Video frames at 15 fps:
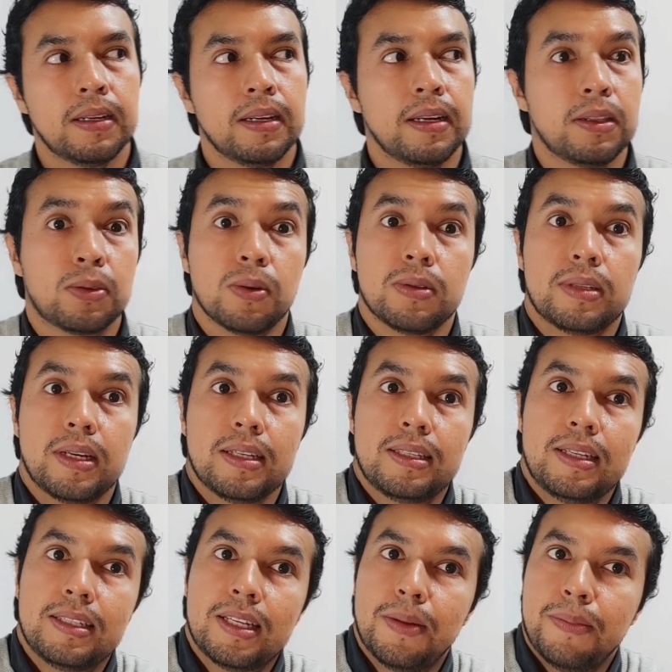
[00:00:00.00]
Entonces
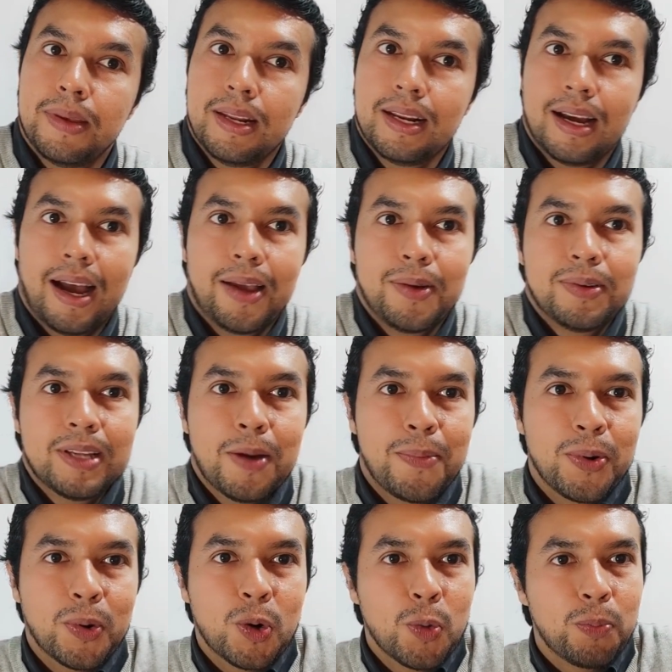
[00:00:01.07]
dice, miren, hay una
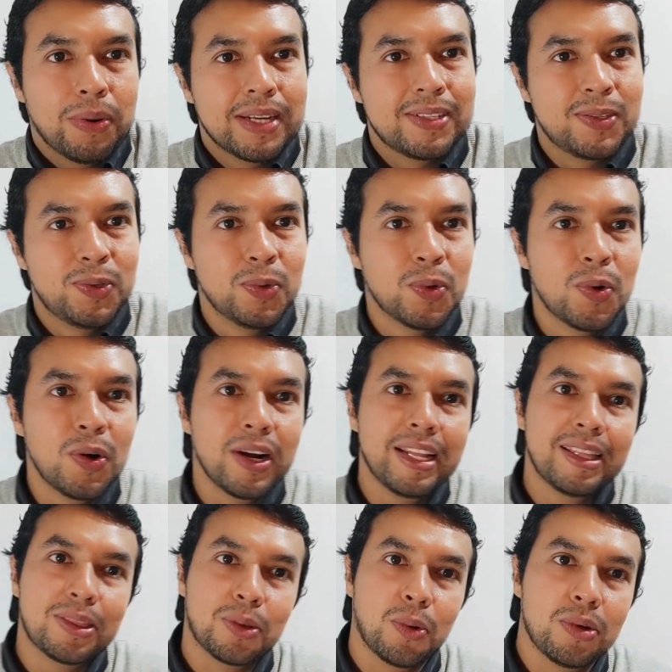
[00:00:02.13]
preocupación
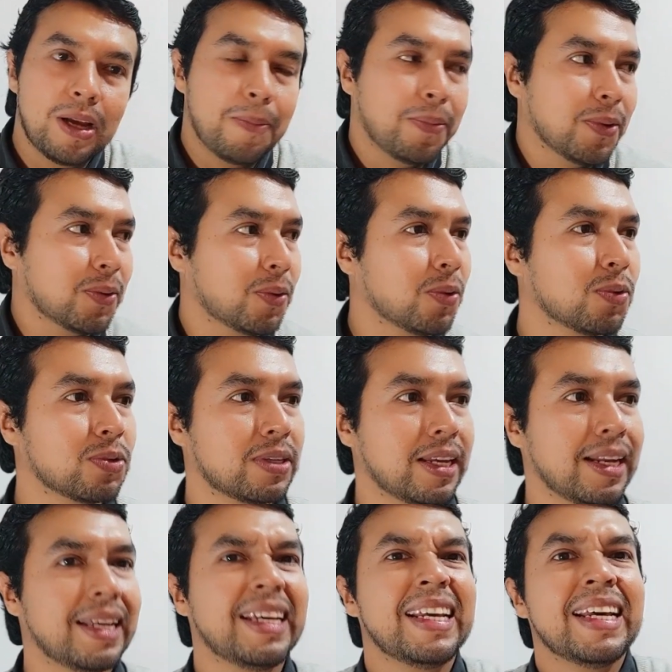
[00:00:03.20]
en Troya por
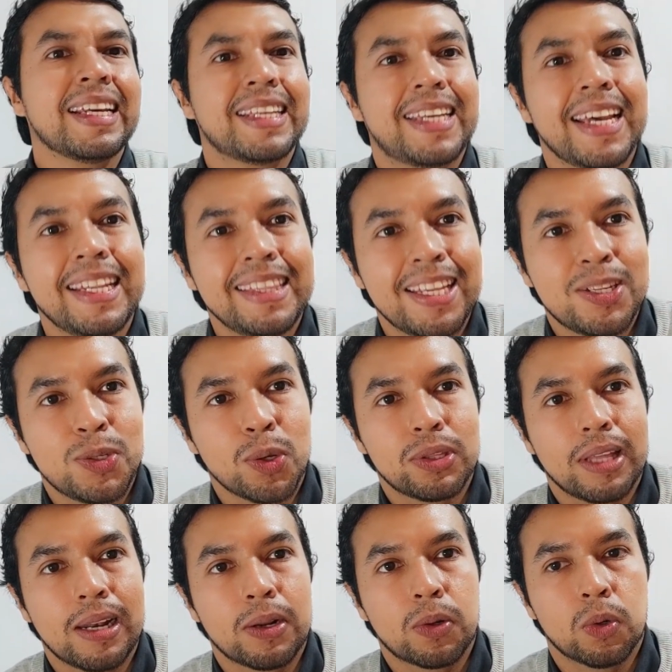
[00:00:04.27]
conocer quién deseó
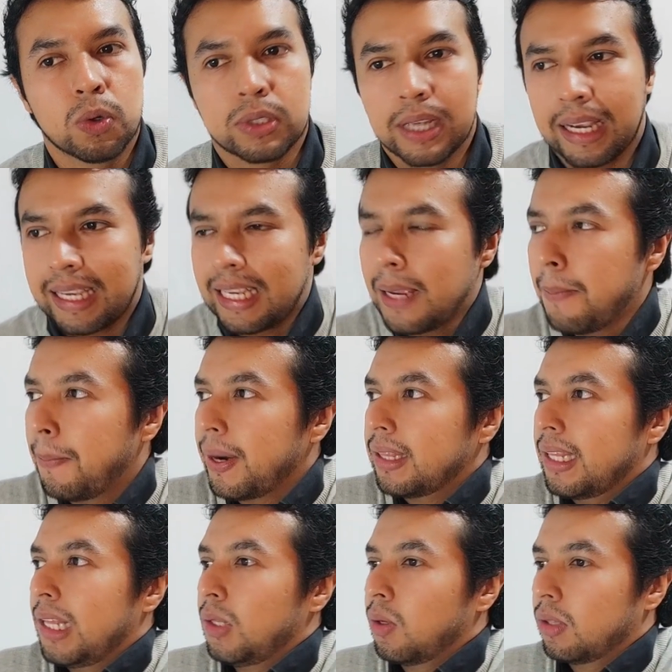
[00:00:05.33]
tal cosa, quién
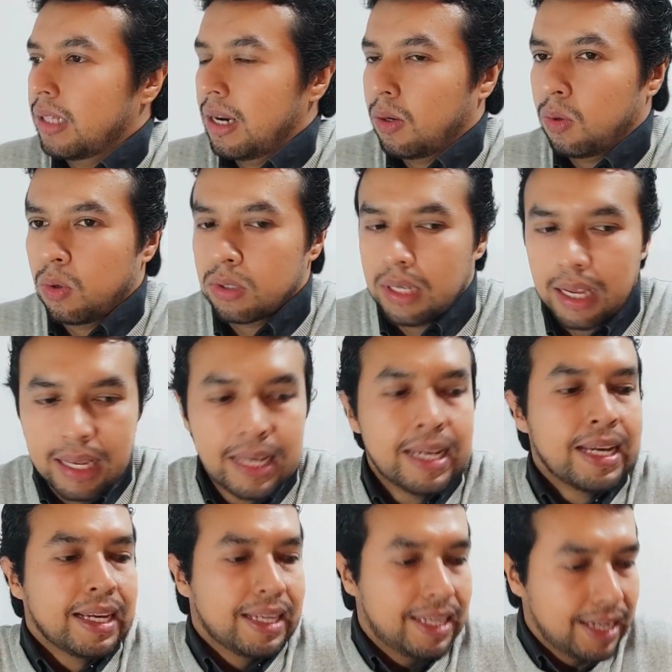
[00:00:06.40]
pretendió tal cosa,
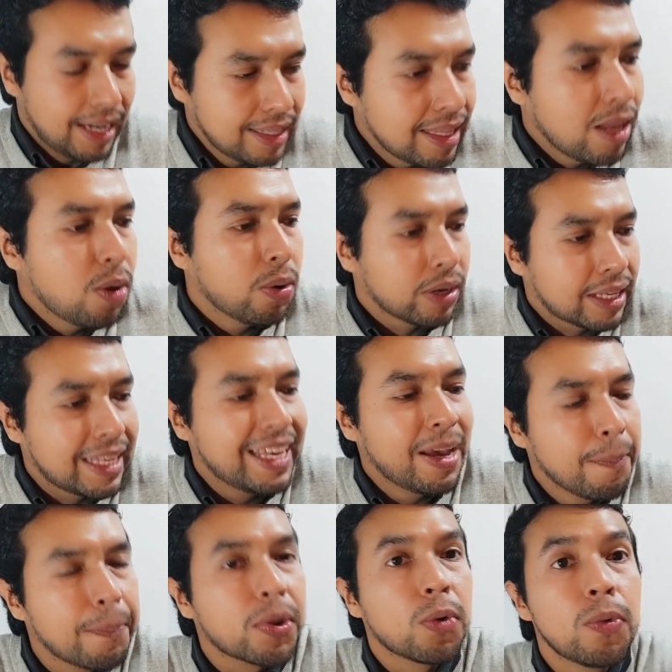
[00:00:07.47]
quién, es lo,
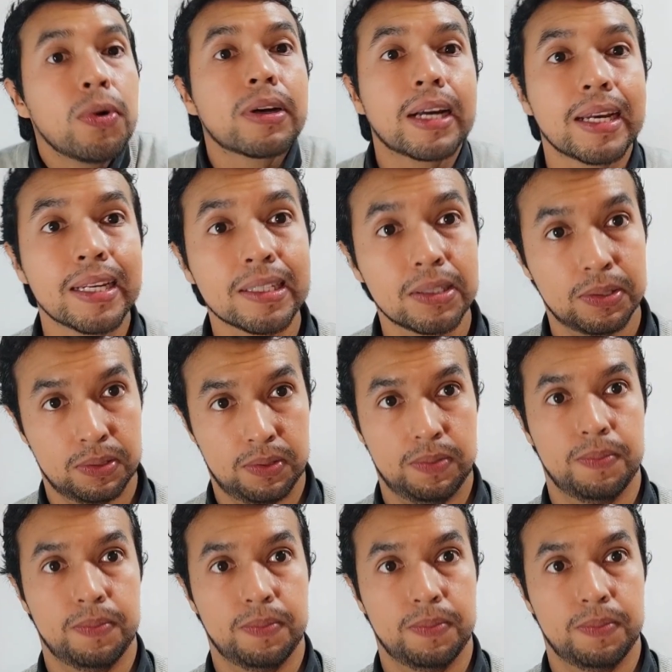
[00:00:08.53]
quién provoca esto.